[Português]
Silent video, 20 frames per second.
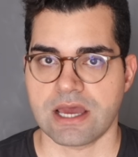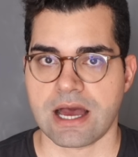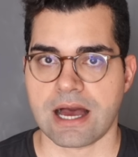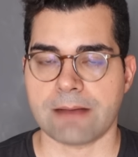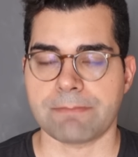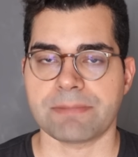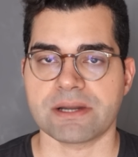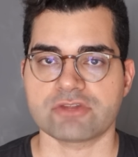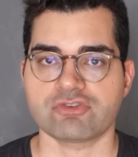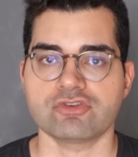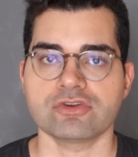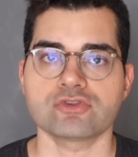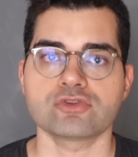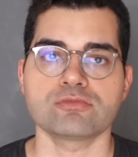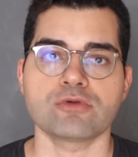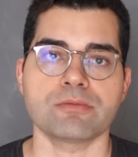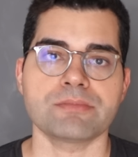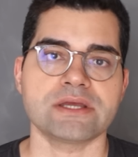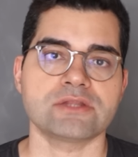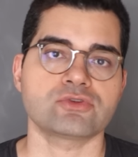A partir do
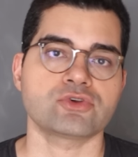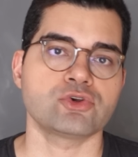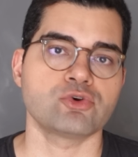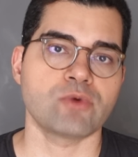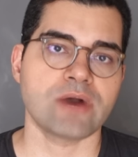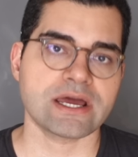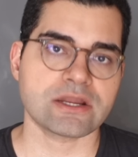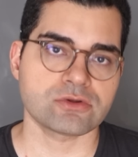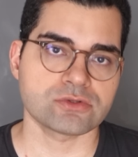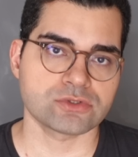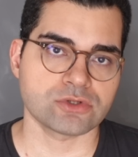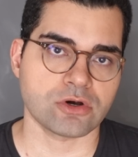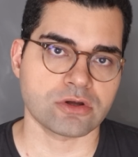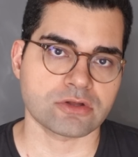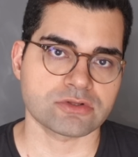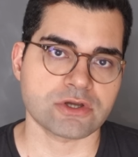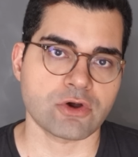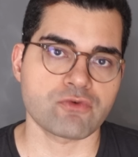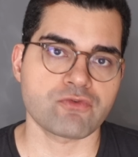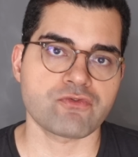momento que o Aaron
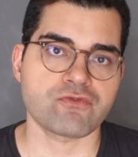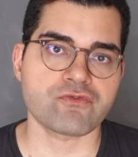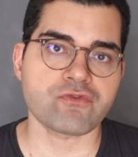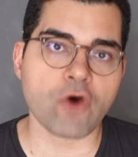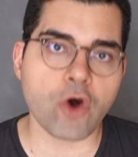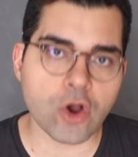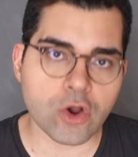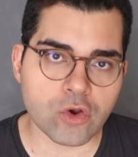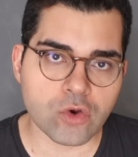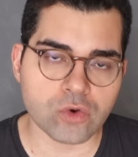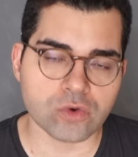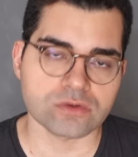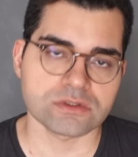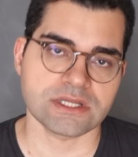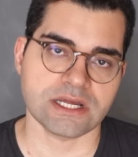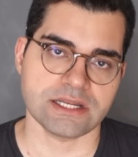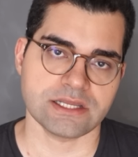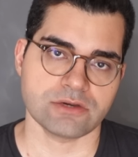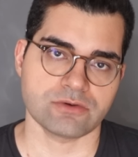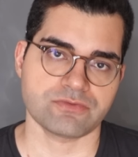Donald é o foco
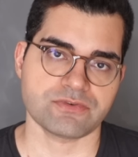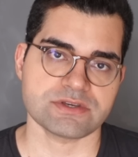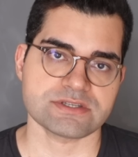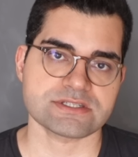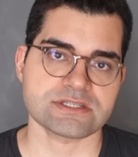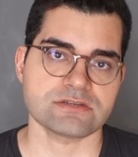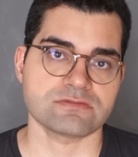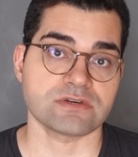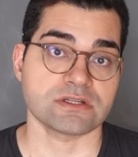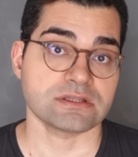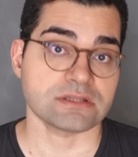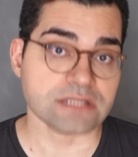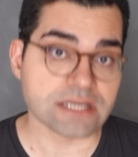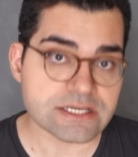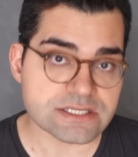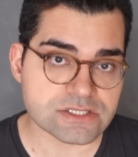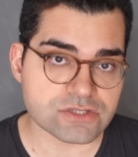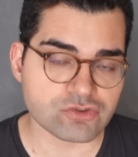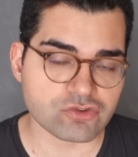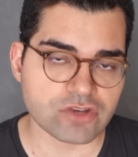da linha ofensiva
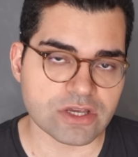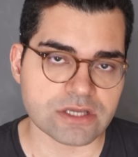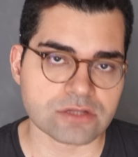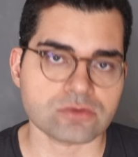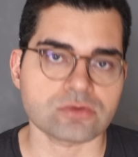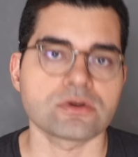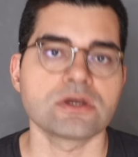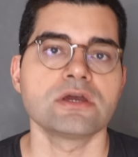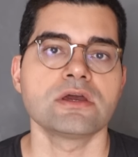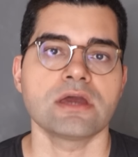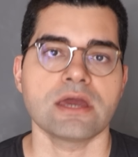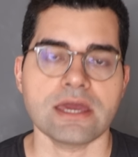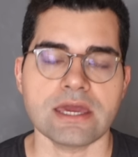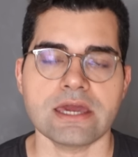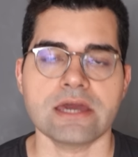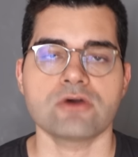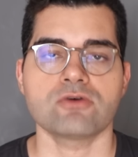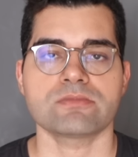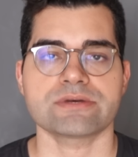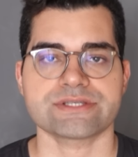desse jeito,
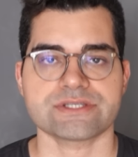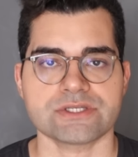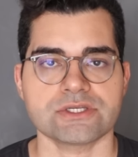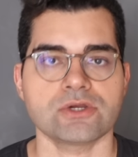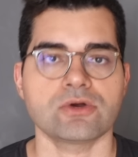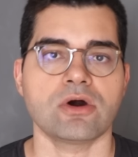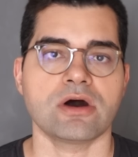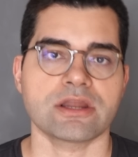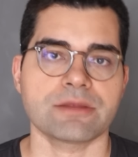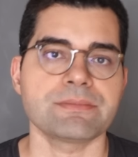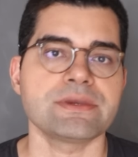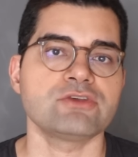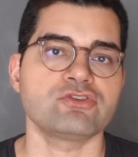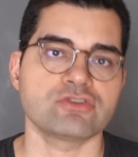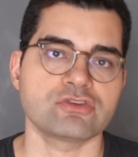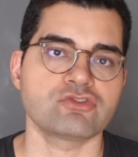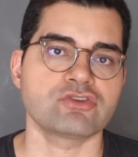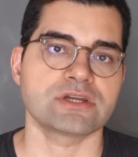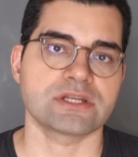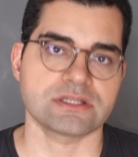é uma senhora
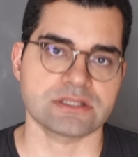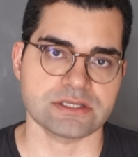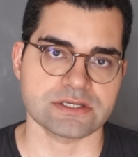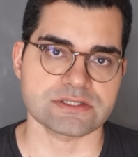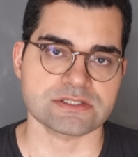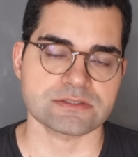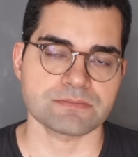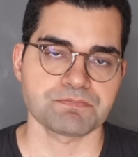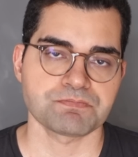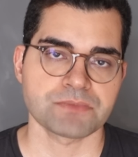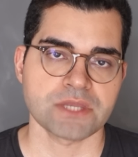medida de grandeza.